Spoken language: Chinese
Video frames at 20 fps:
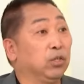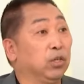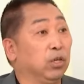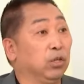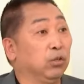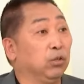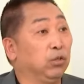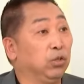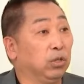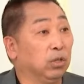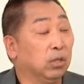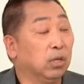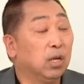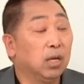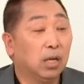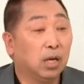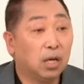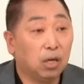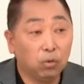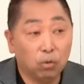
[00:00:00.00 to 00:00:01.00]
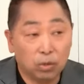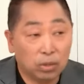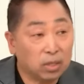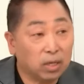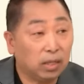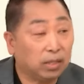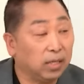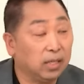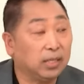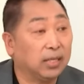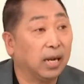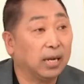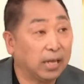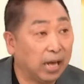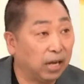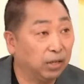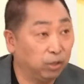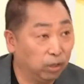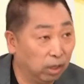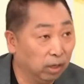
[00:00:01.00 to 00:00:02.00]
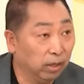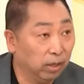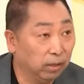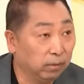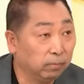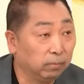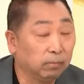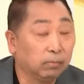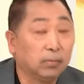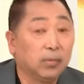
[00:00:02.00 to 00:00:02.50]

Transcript: 城市，俄罗斯的第三大城哎、